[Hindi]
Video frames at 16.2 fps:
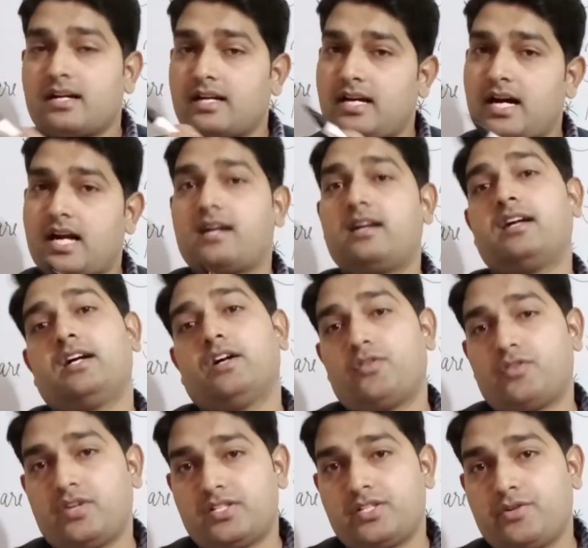गार्ड लगा
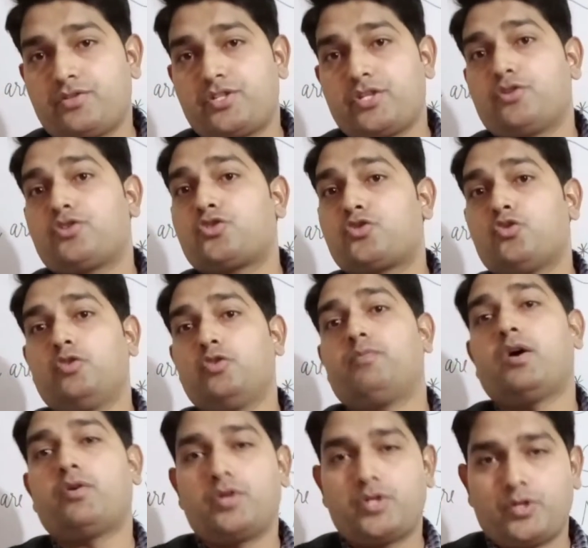होना चाहिए उस टूल
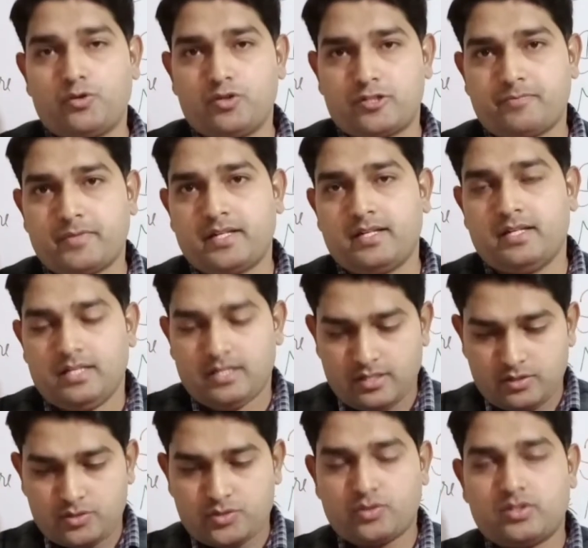पावर टूल्स में
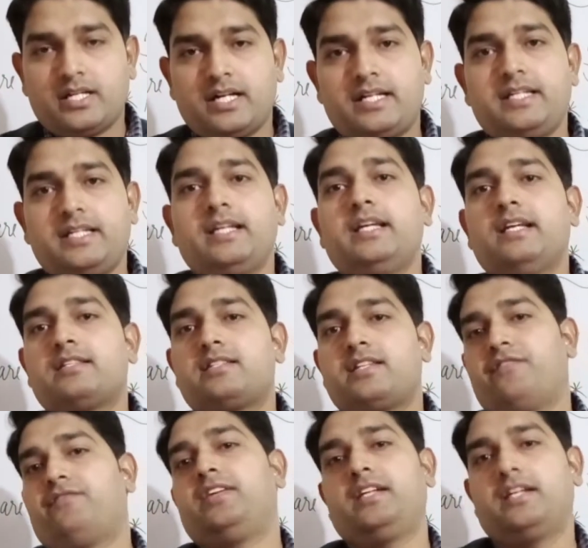सो so दैट ये
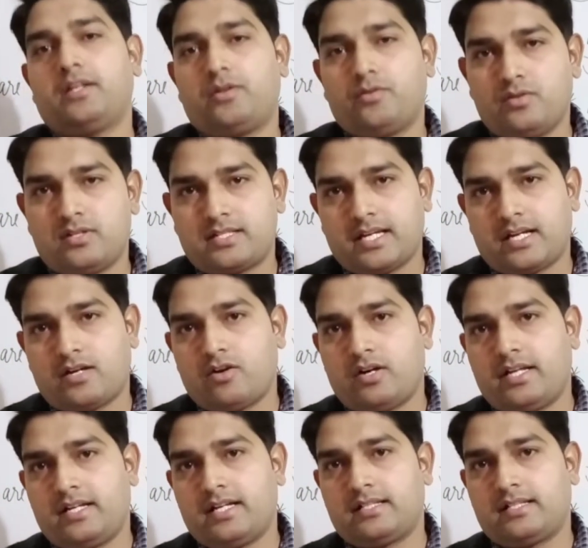सेफ्टी के रूल्स के
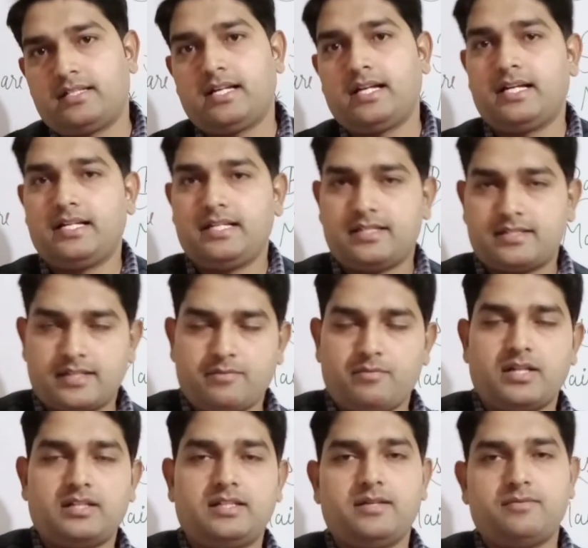अकॉर्डिंग आता है इसके
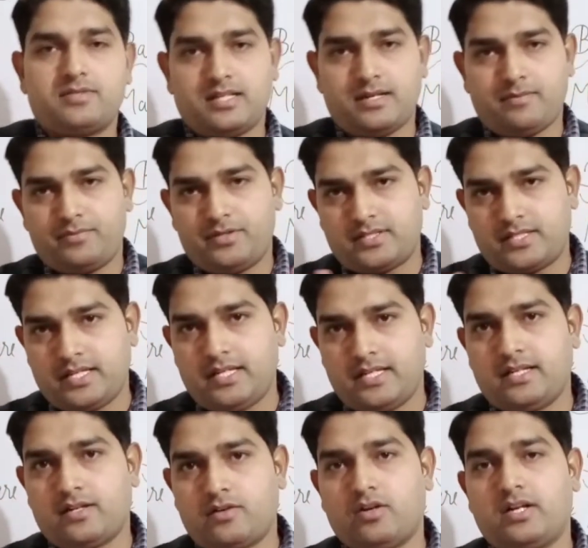माध्यम से आप इसके
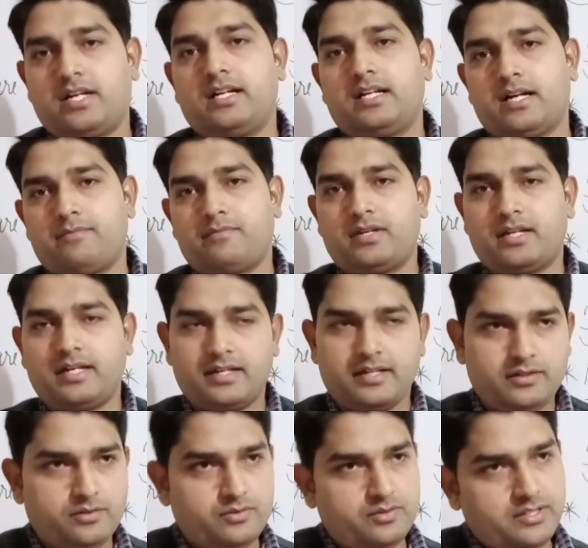अकॉर्डिंग काम करेंगे
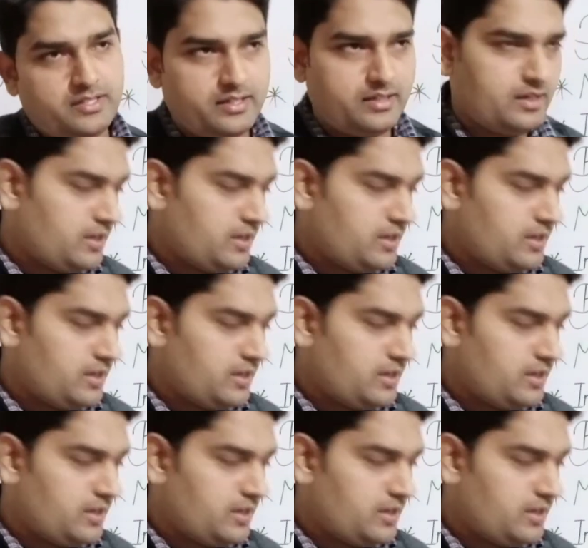तो ये